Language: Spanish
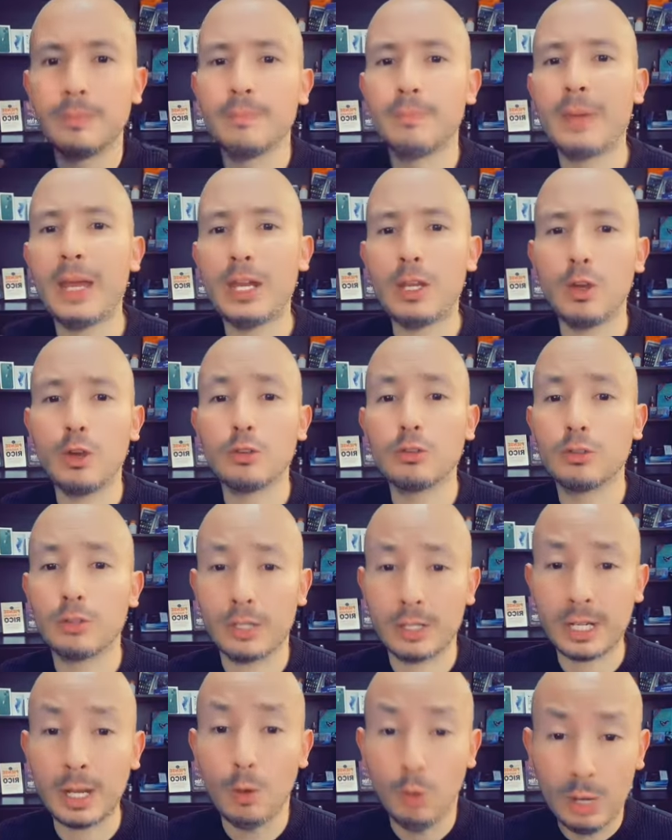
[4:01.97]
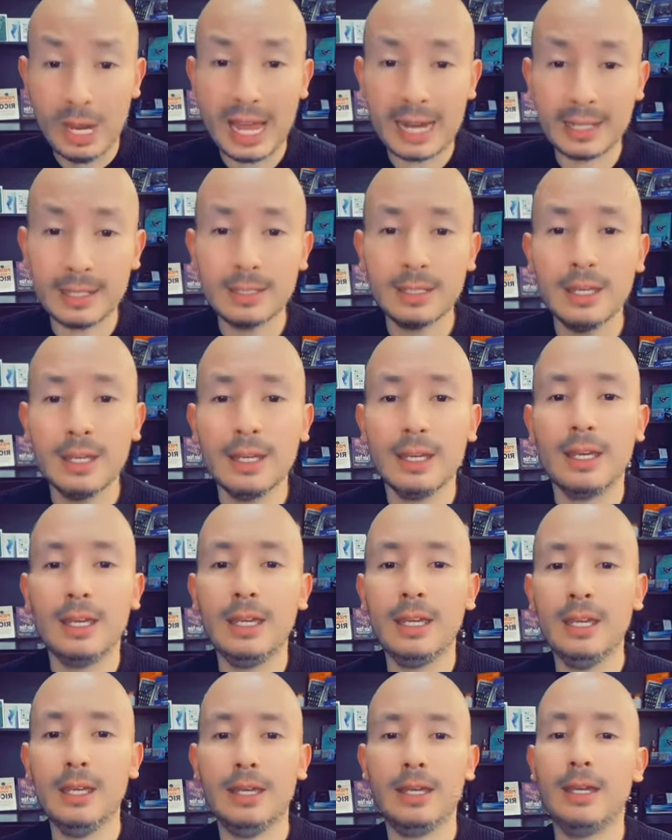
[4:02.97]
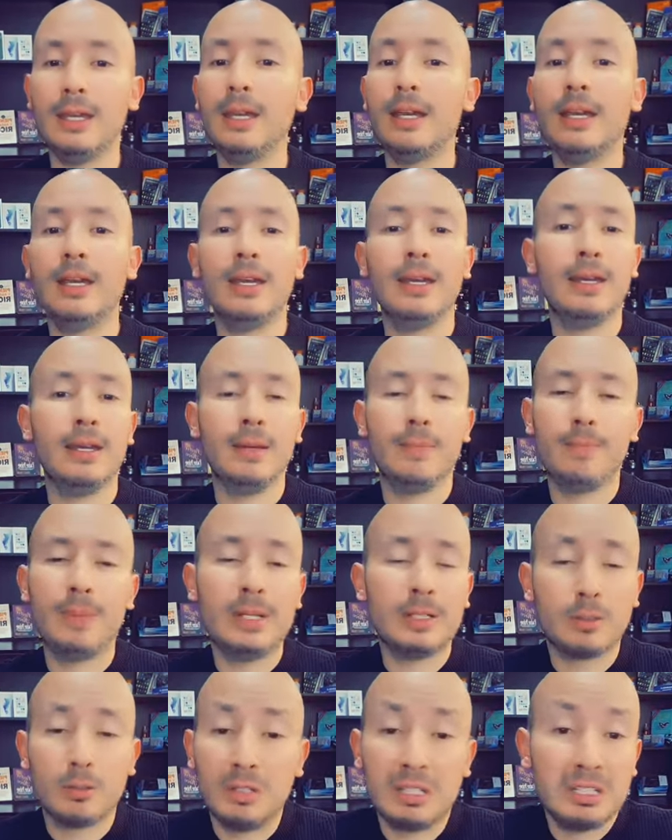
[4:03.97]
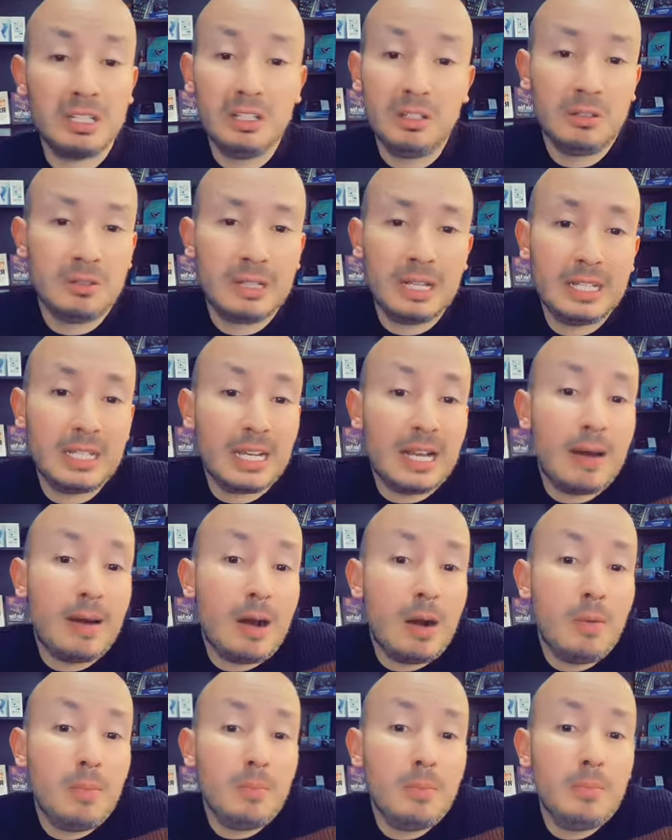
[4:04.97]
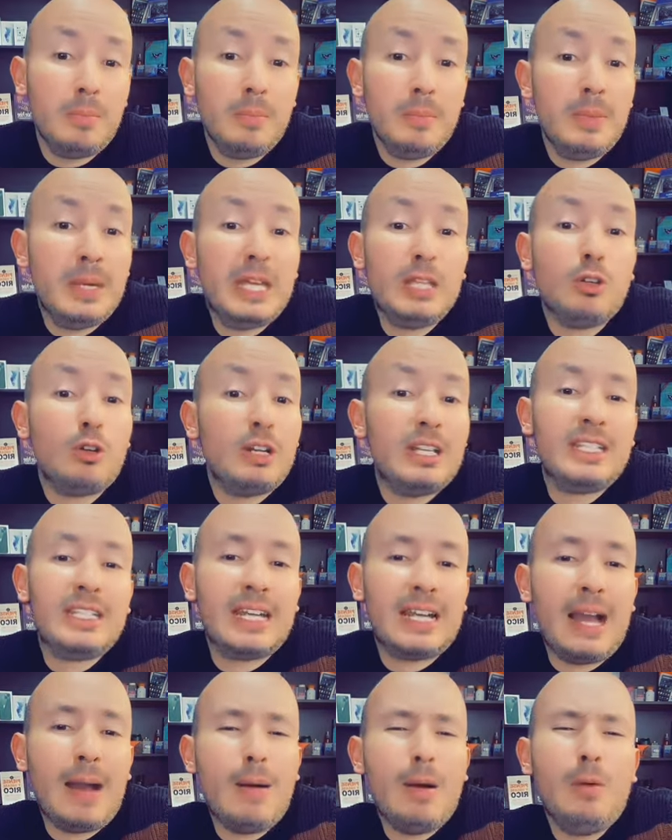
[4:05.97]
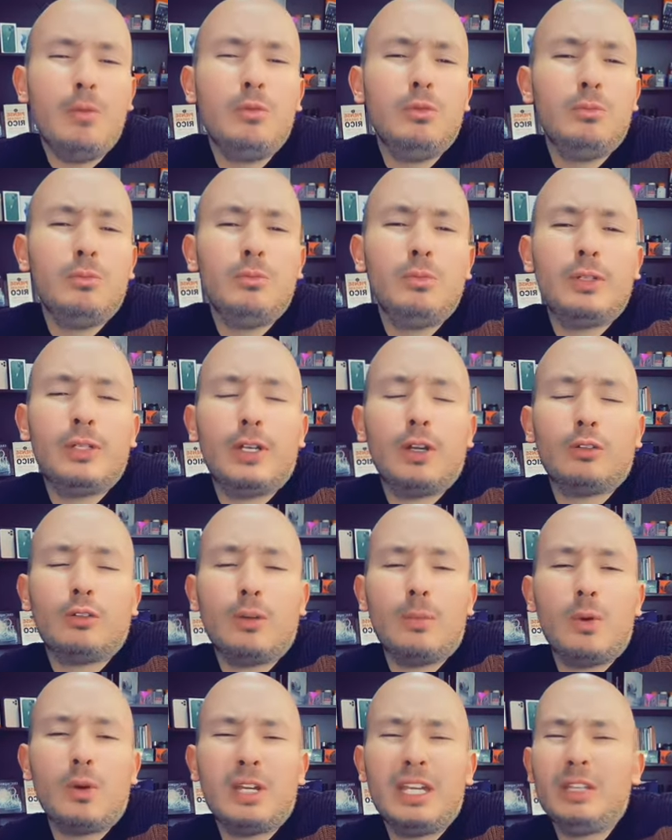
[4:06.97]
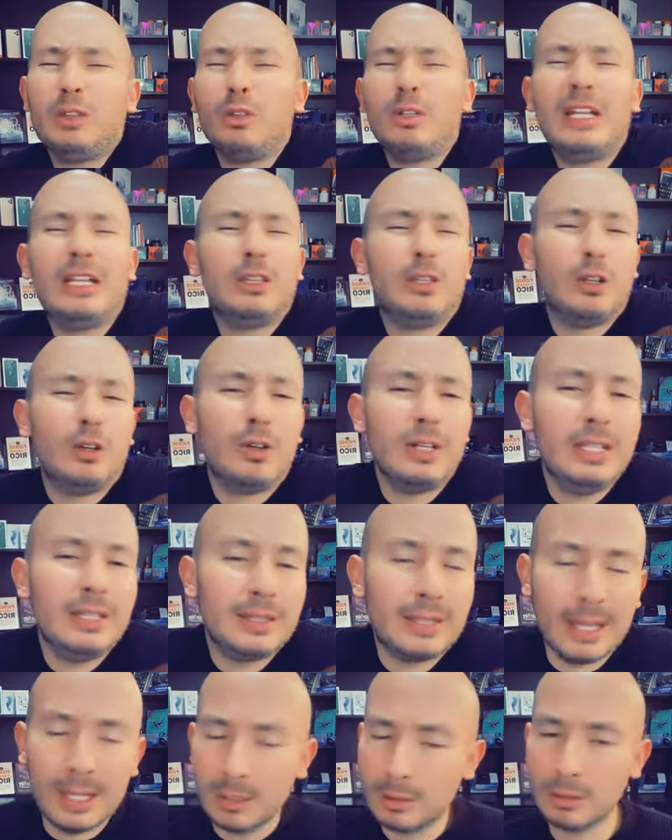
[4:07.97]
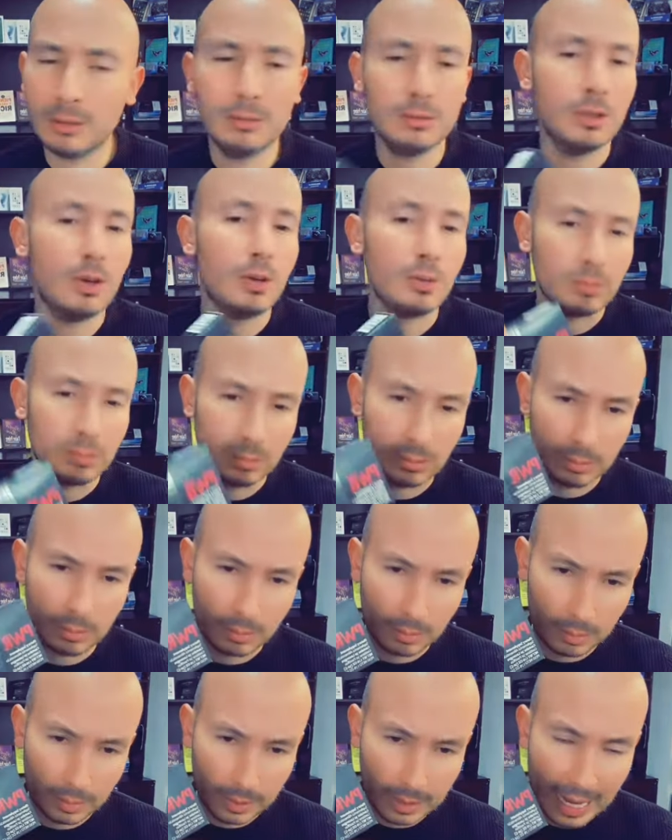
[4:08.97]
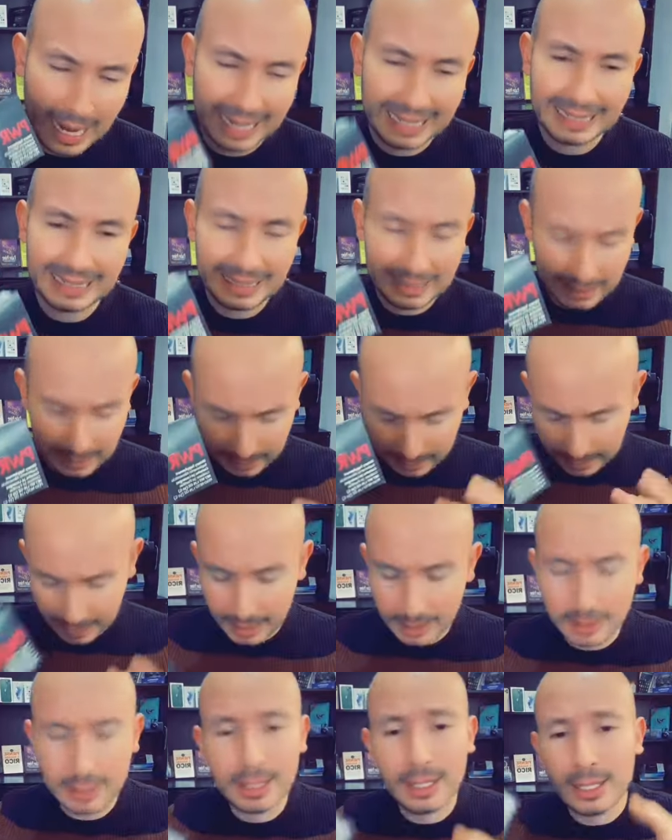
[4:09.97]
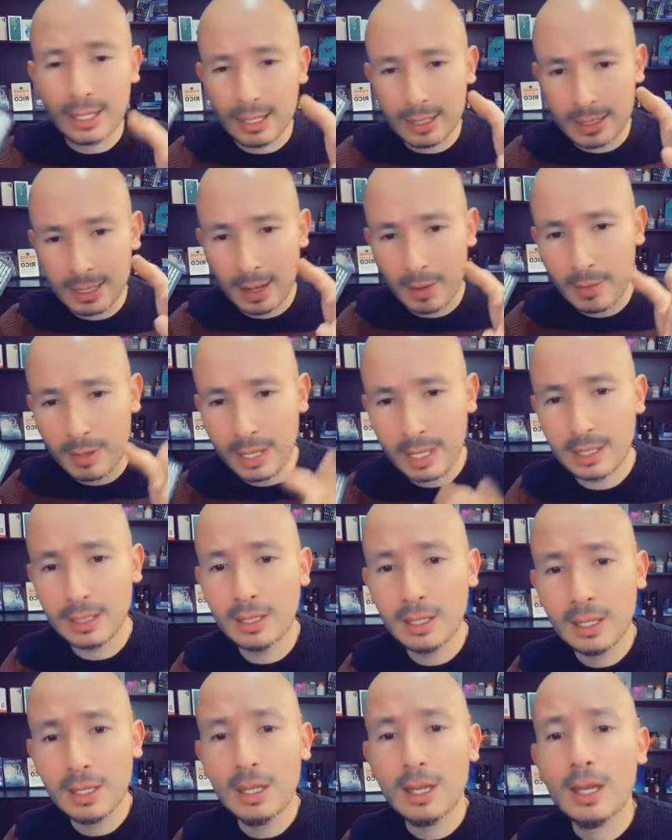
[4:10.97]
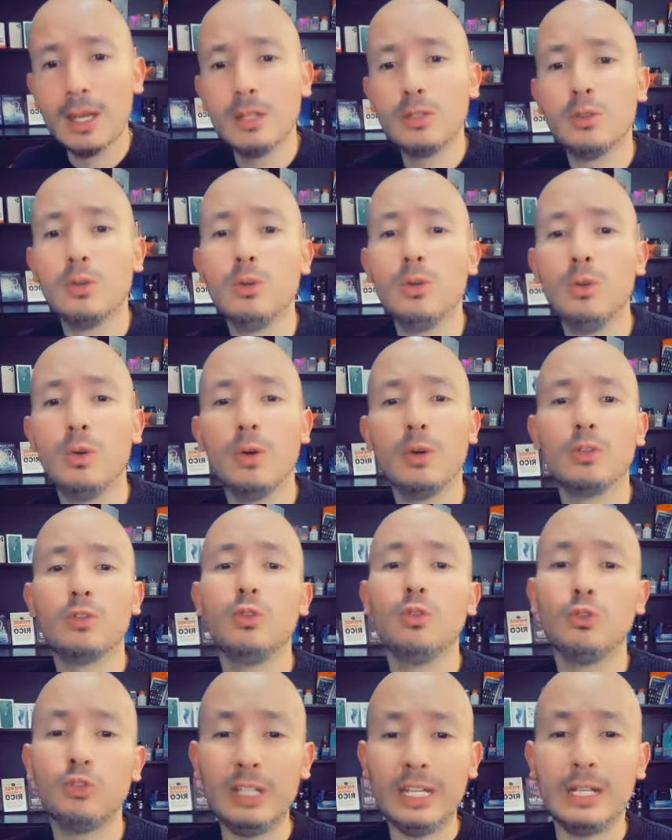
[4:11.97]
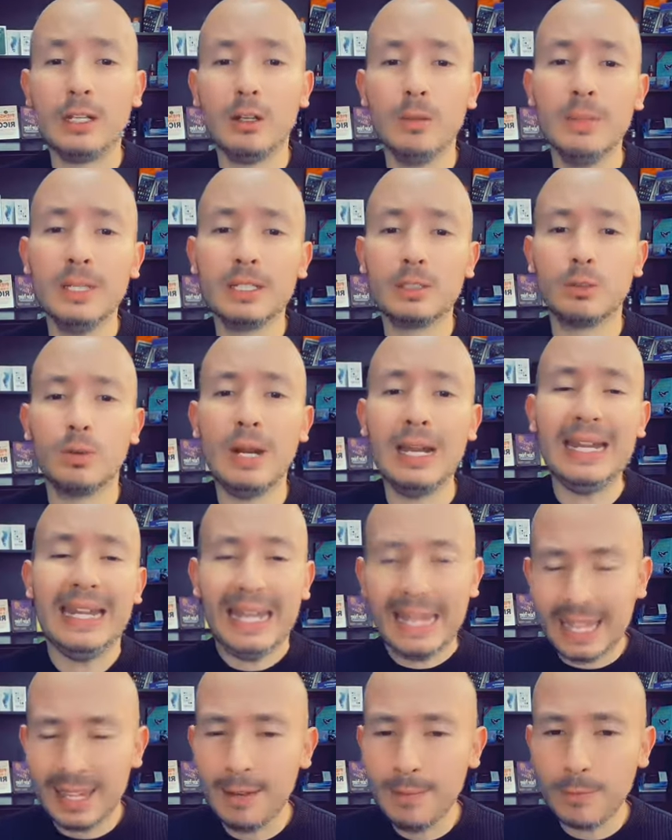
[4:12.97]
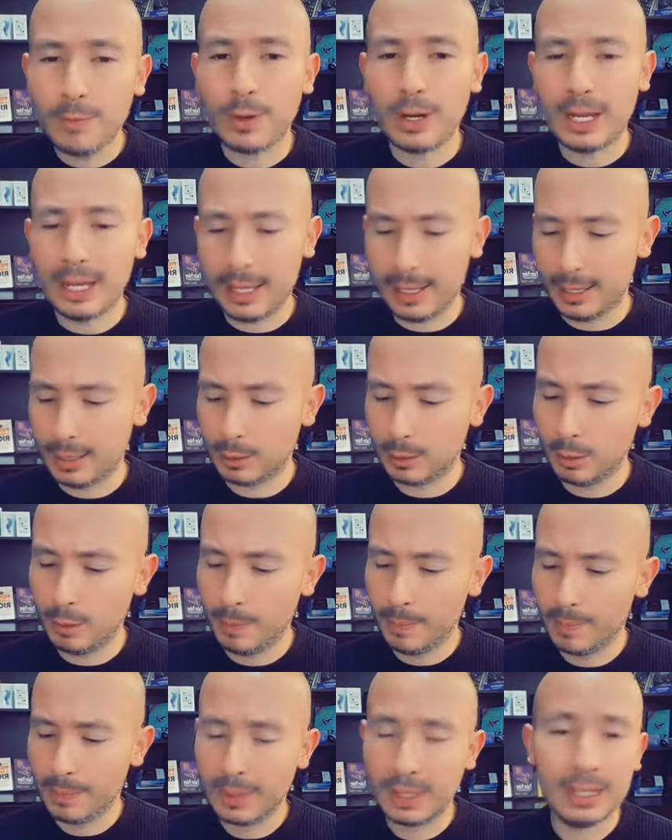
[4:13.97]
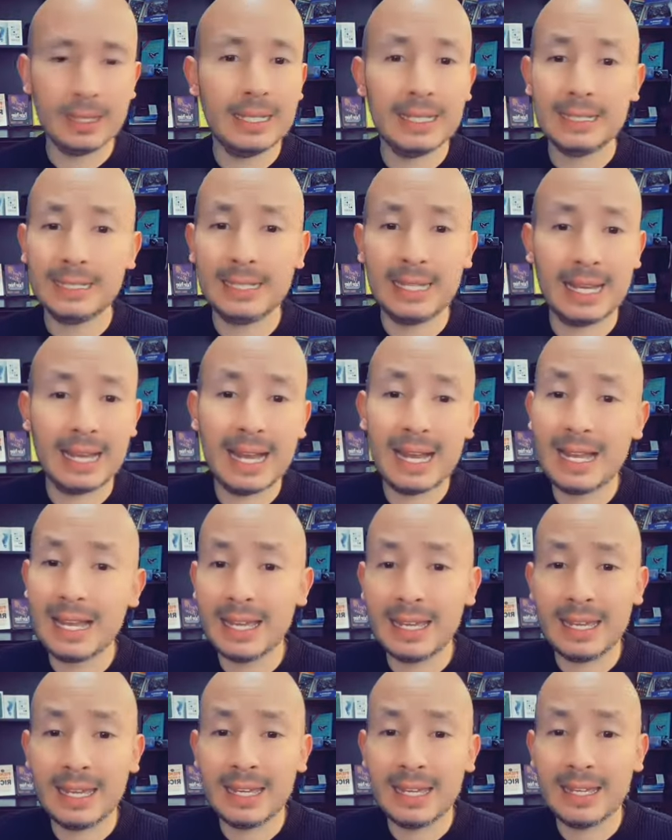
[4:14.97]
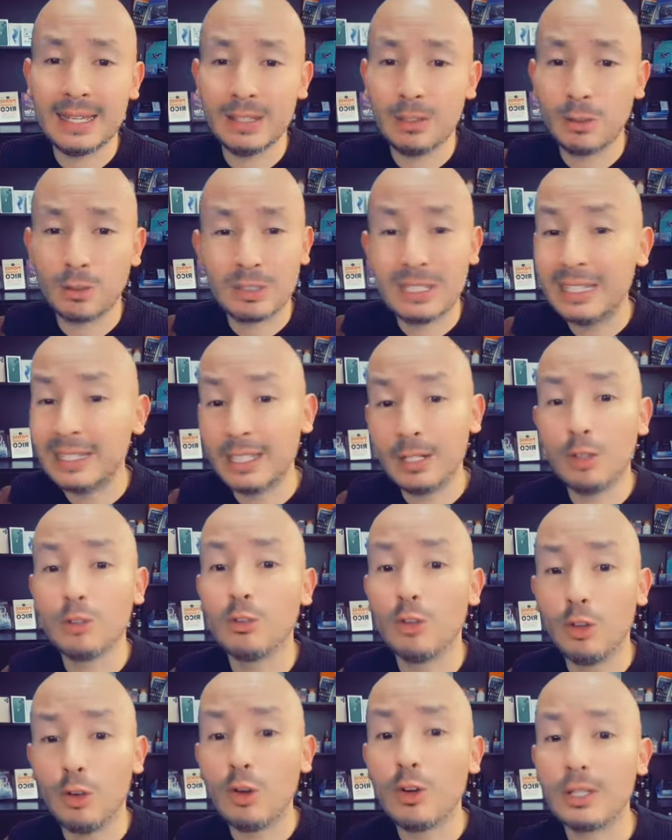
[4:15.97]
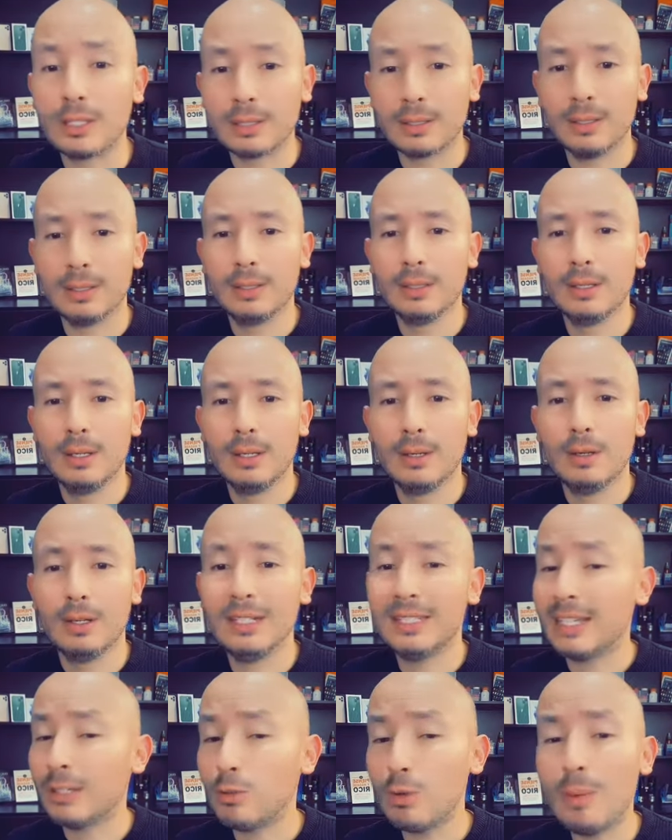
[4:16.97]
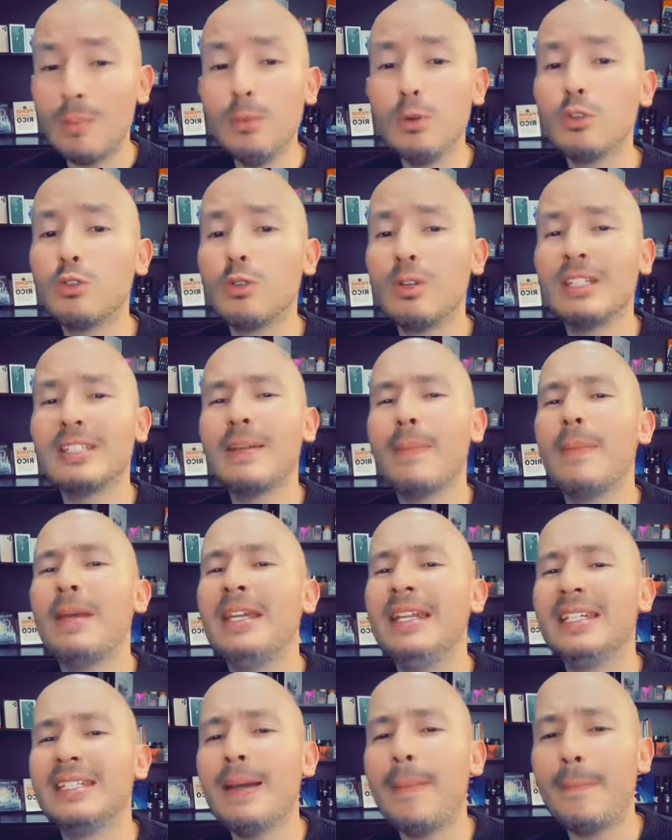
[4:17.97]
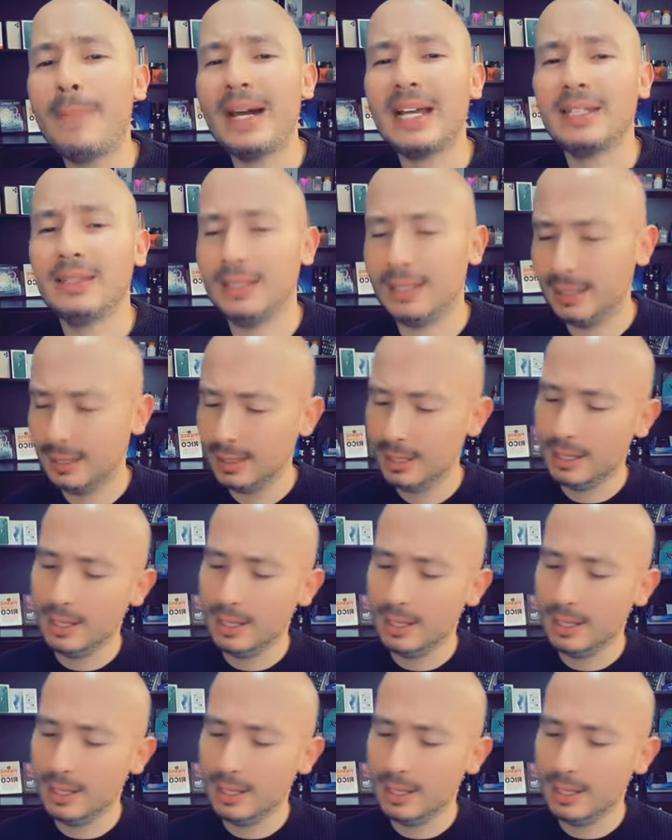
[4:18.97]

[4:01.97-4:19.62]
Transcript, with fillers: periodos regulares y personas que les llegaba medio, les llegaba un que otro poquito y el dolor intenso, no, ya sienten que les llega bien su, su ciclo menstrual y fuera de eso les llega, eh, no sienten los dolores, les ayuda mucho en esa, en esa parte.